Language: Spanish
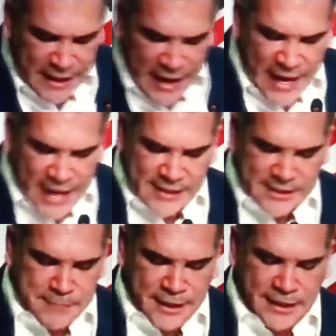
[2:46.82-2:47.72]

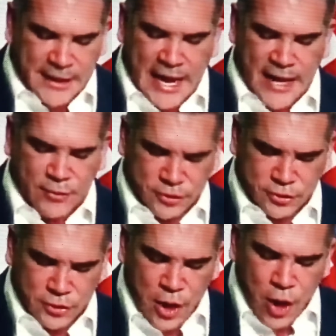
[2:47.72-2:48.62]
pusimos un alto a la
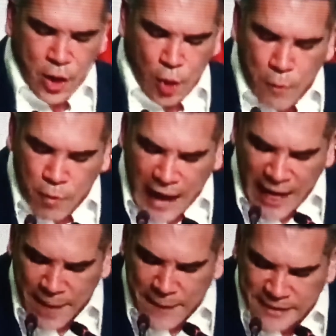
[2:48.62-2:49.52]
reforma
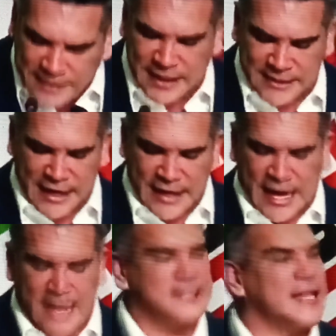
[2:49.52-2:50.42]
eléctrica,
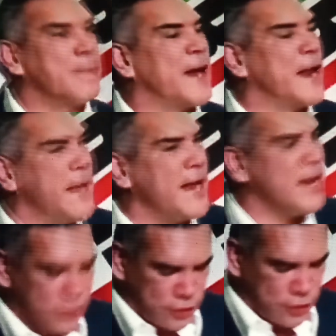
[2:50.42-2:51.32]
votamos en contra de
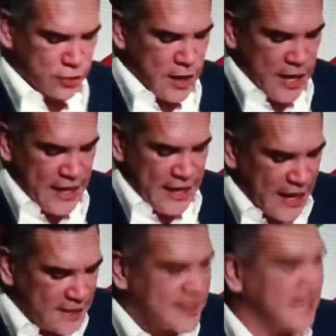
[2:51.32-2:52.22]
la militarización
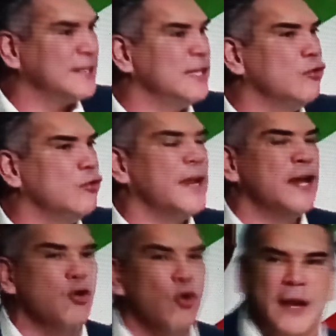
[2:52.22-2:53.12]
del país,
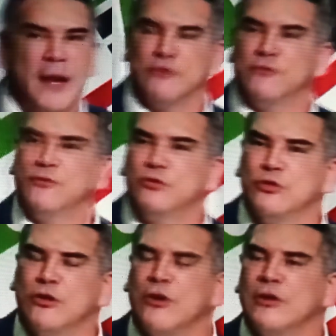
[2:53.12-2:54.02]
le dimos
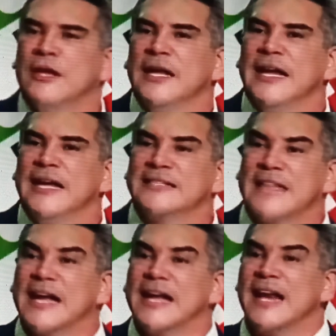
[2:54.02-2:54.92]
certeza al
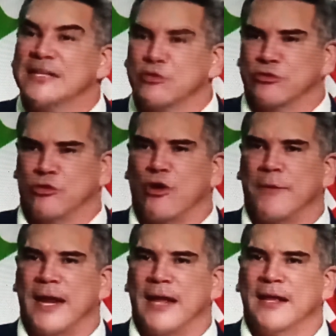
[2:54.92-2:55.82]
marco jurídico.
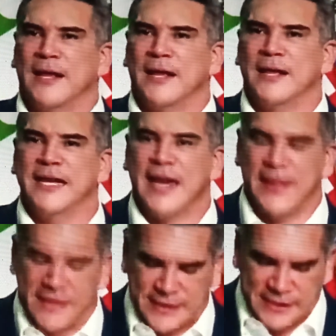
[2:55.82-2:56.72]

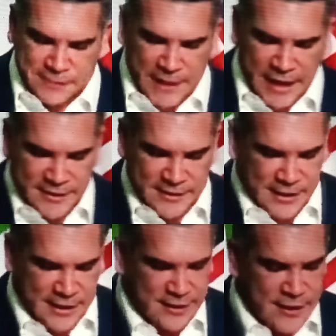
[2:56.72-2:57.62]
De la misma
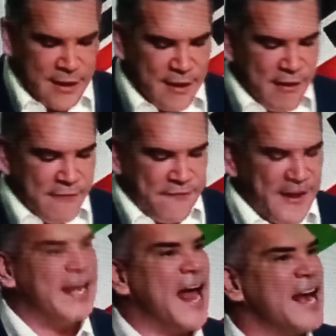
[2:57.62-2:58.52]
forma seguiremos
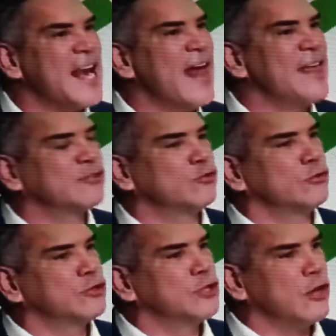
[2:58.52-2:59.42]
expresando
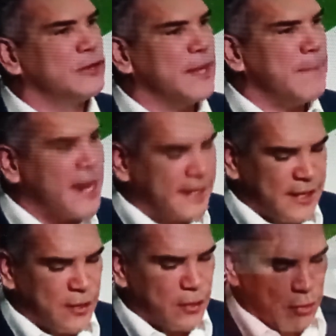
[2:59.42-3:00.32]
nuestro rechazo a la,
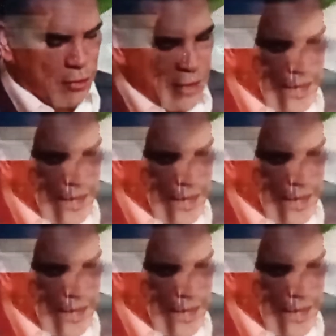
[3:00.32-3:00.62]
forma, a